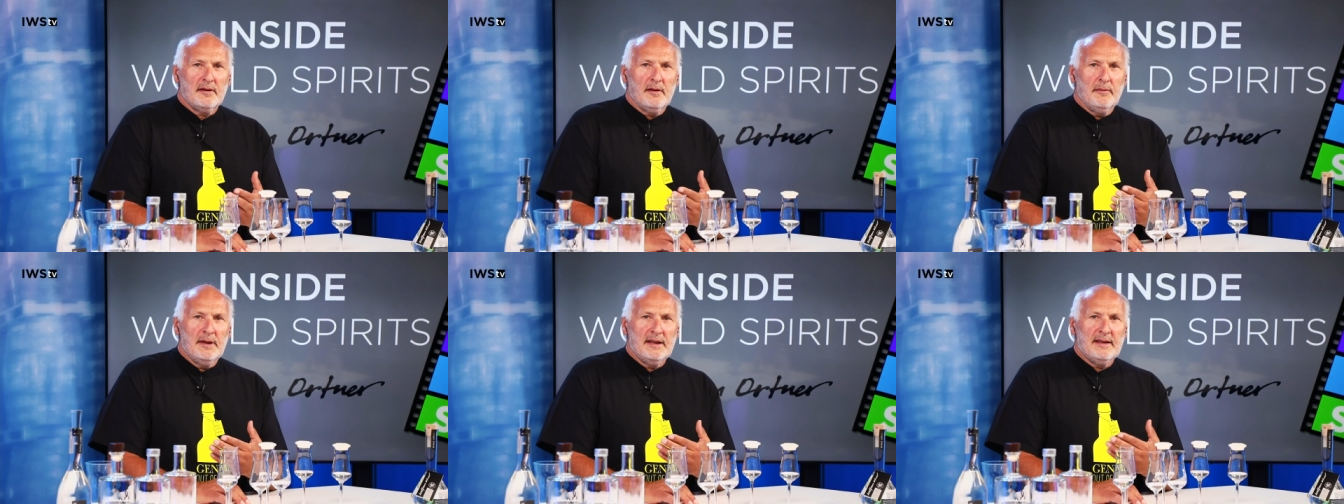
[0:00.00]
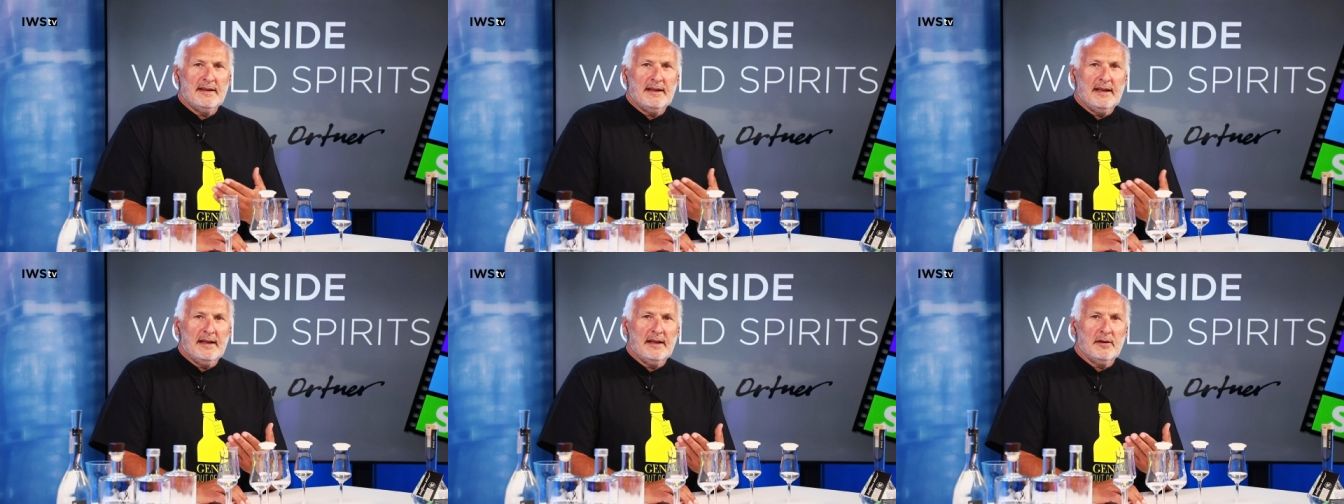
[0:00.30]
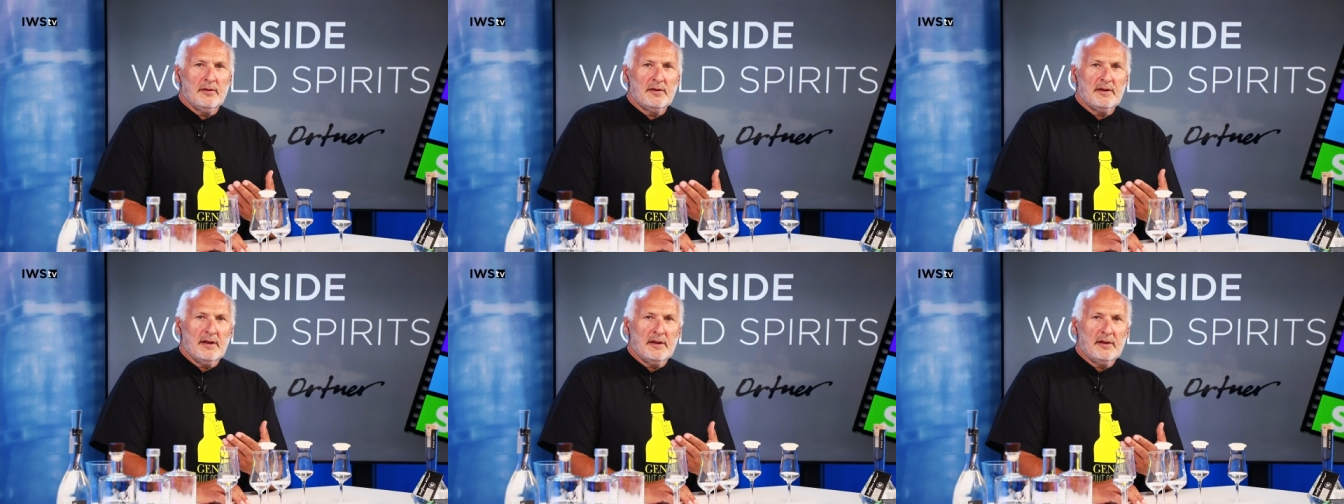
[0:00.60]
damit
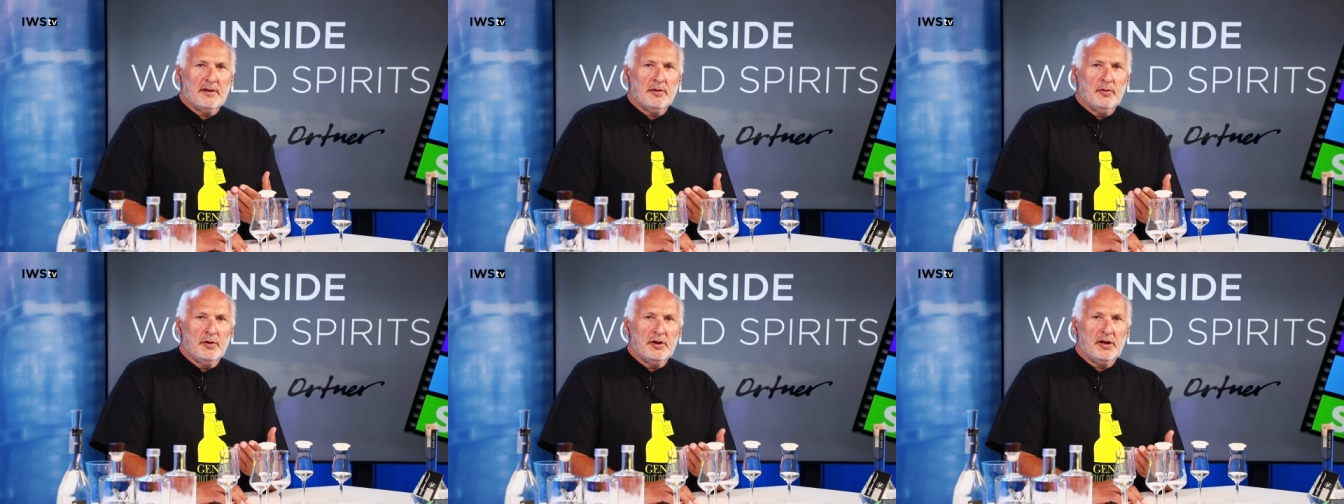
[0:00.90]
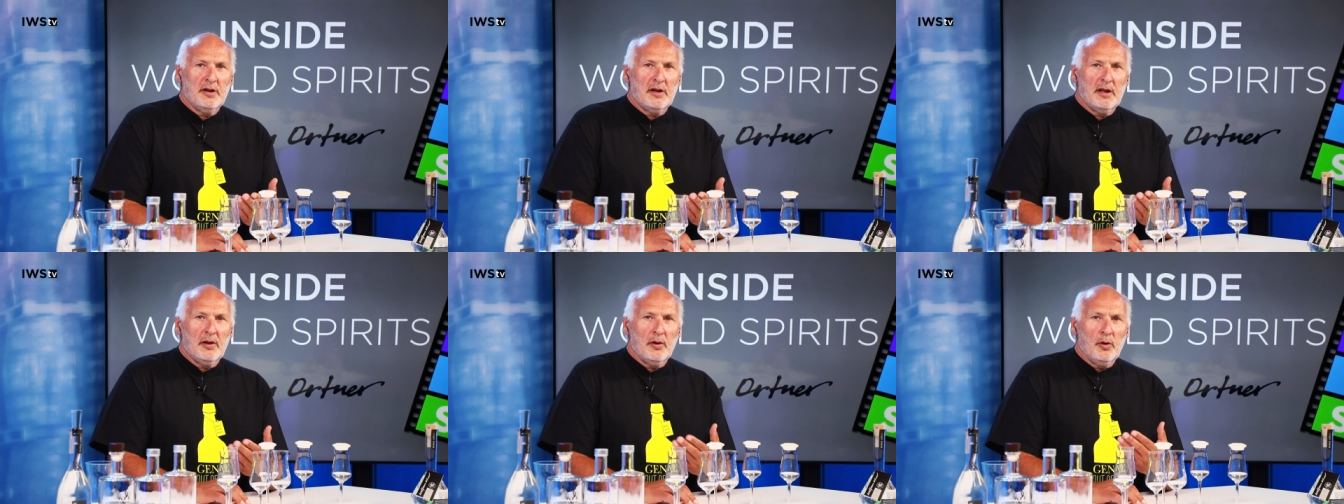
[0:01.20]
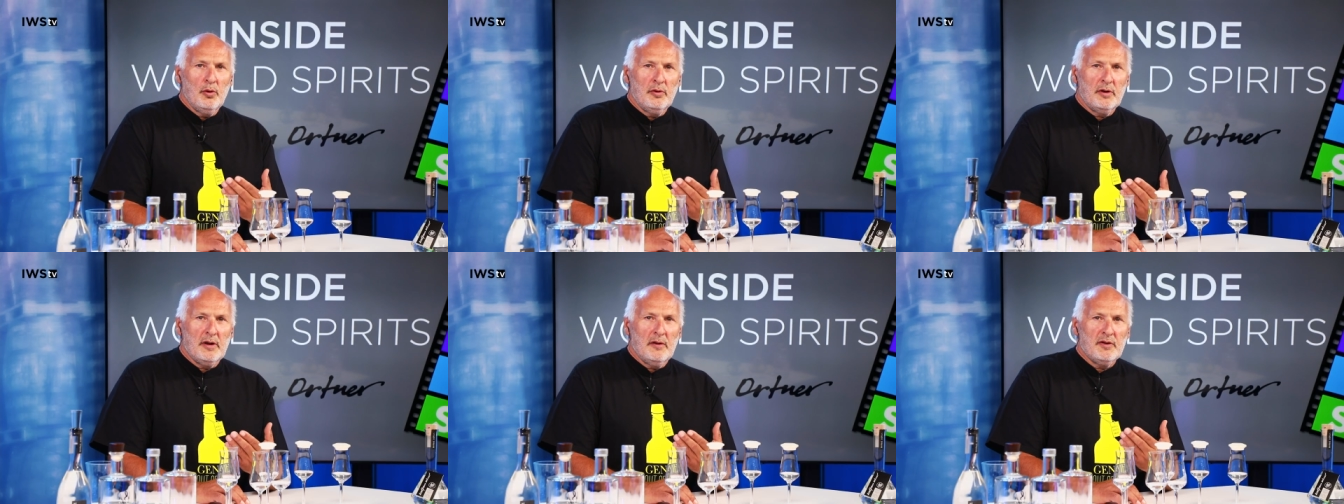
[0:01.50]
sich unsere Zuschauer
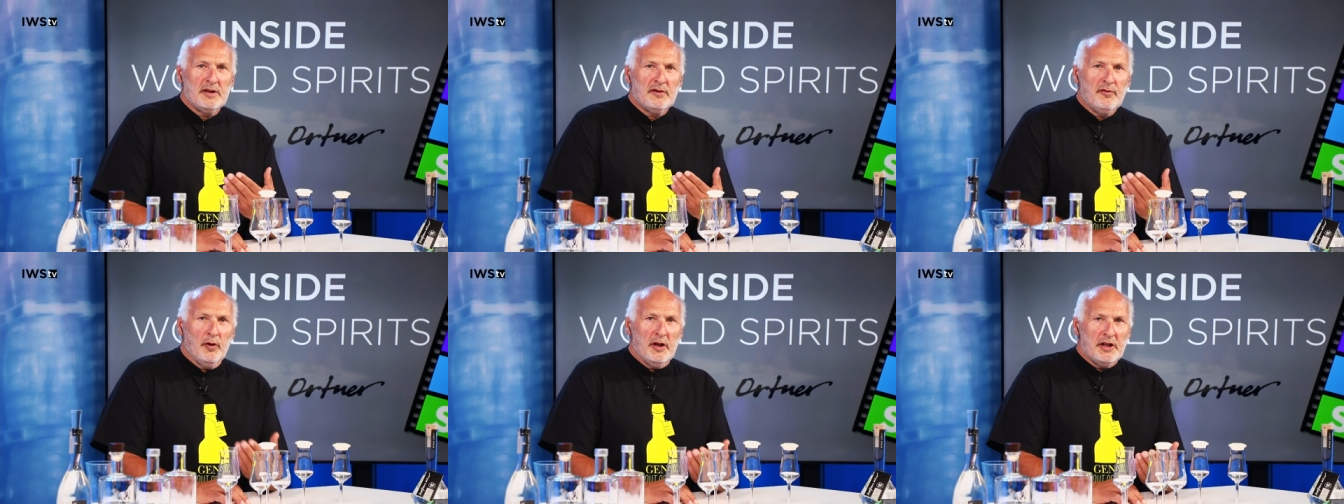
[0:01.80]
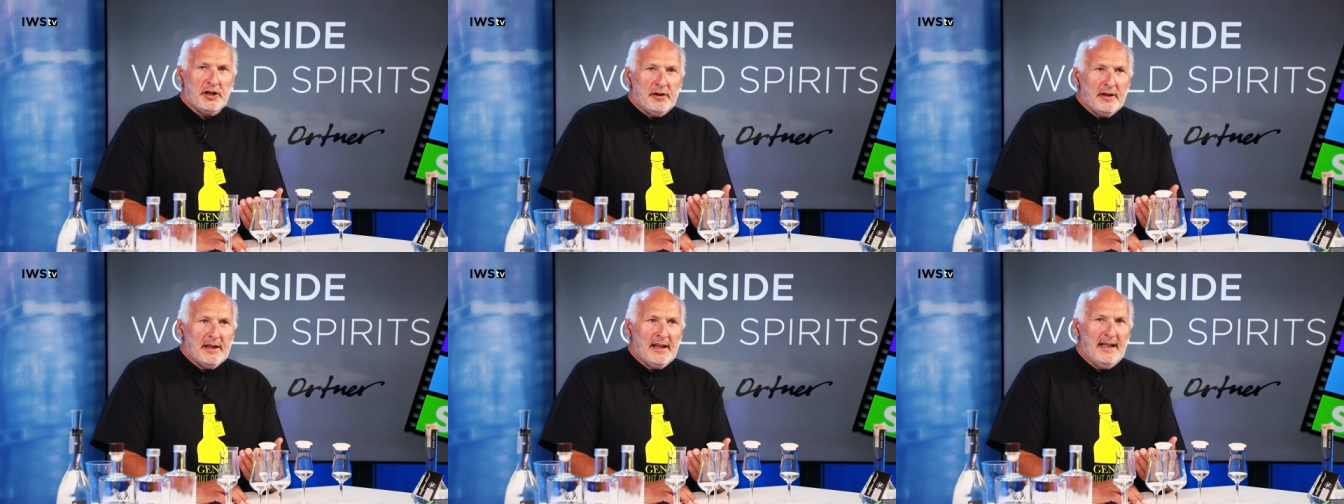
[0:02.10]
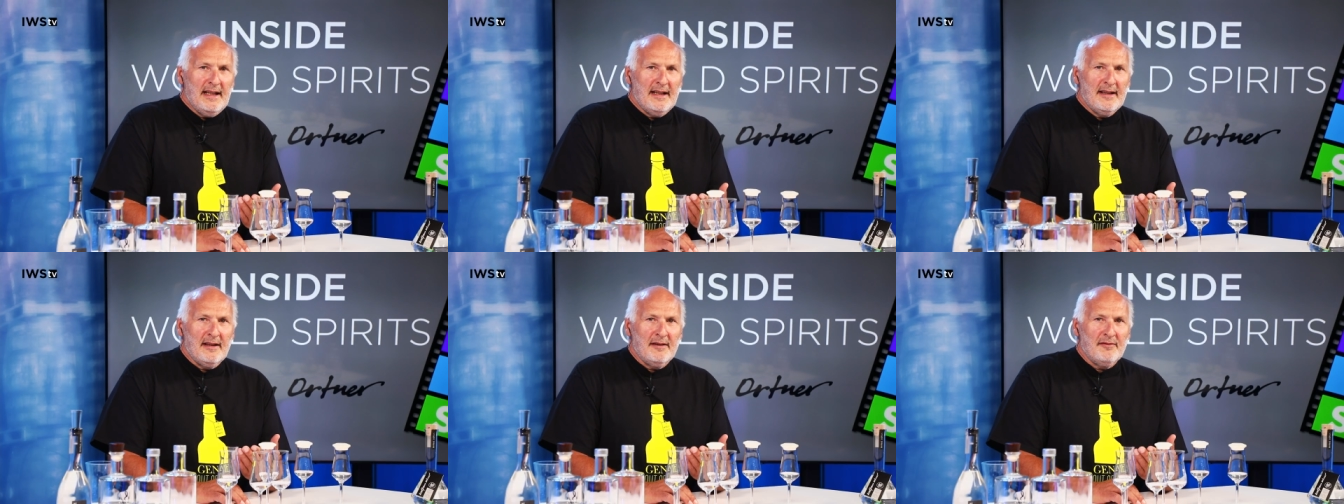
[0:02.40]
darüber was vorstellen
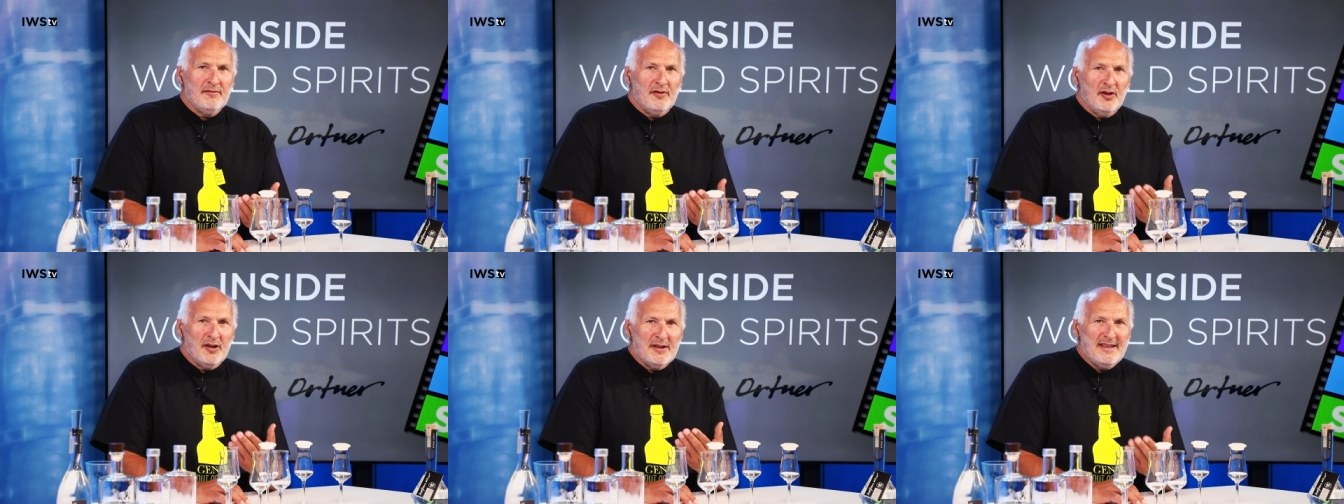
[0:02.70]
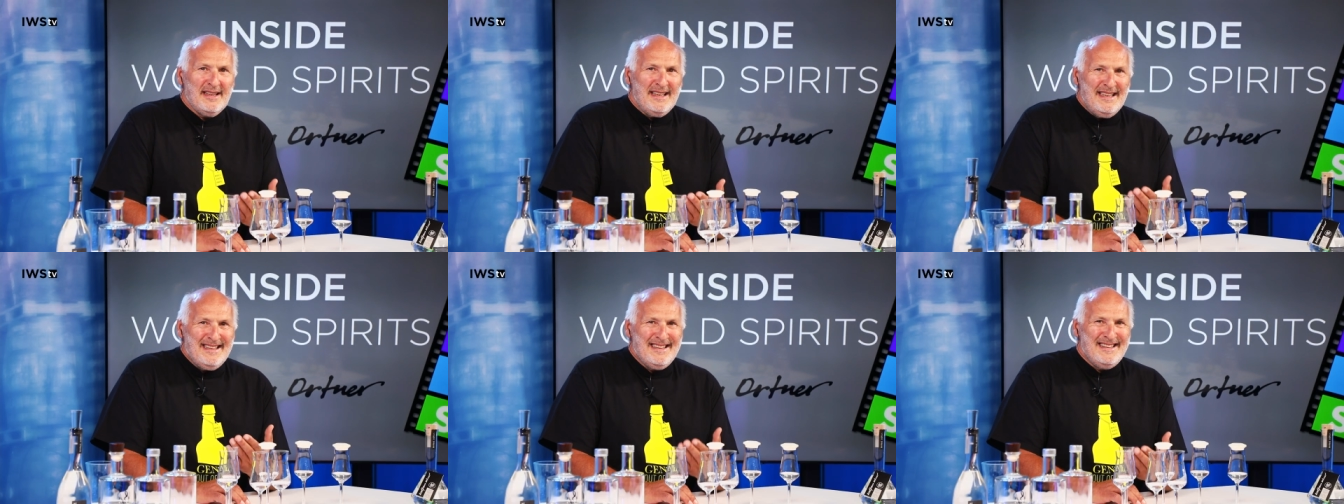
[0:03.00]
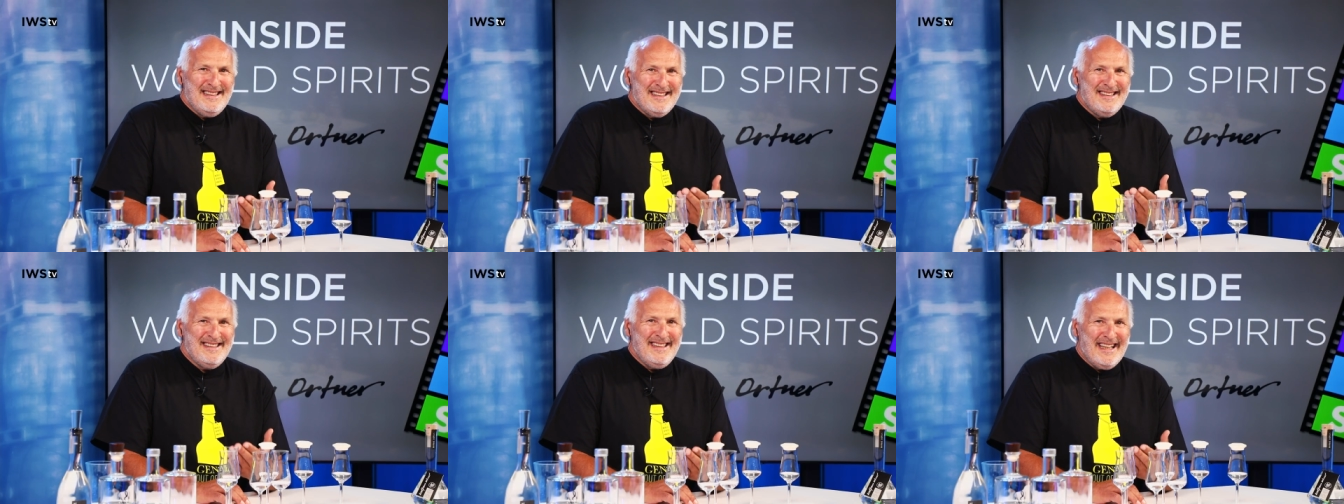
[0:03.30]
können. Was
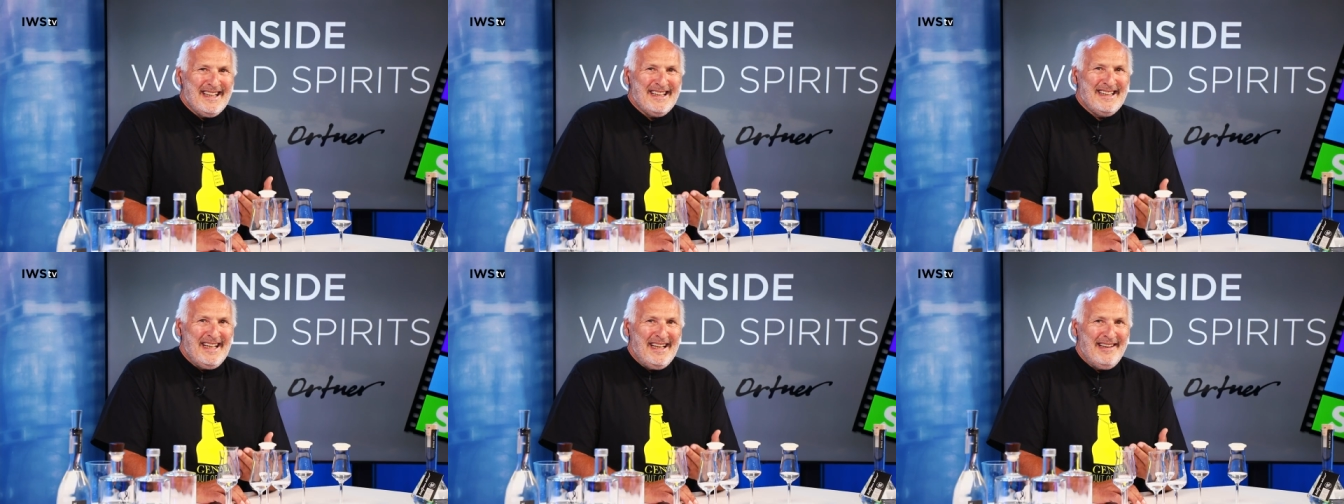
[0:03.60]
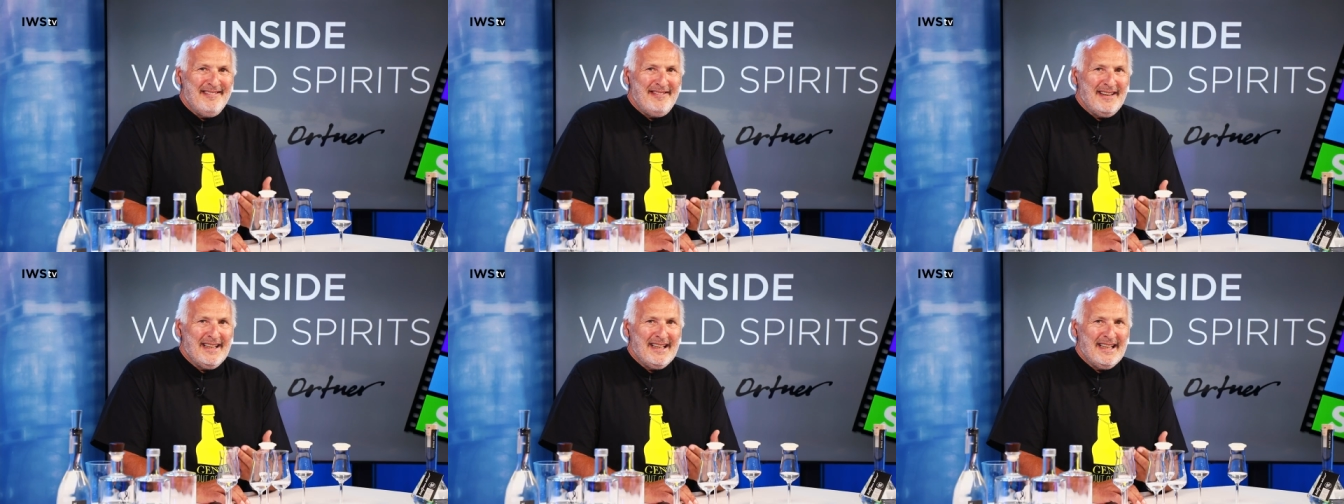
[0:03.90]
ist die Sekthefe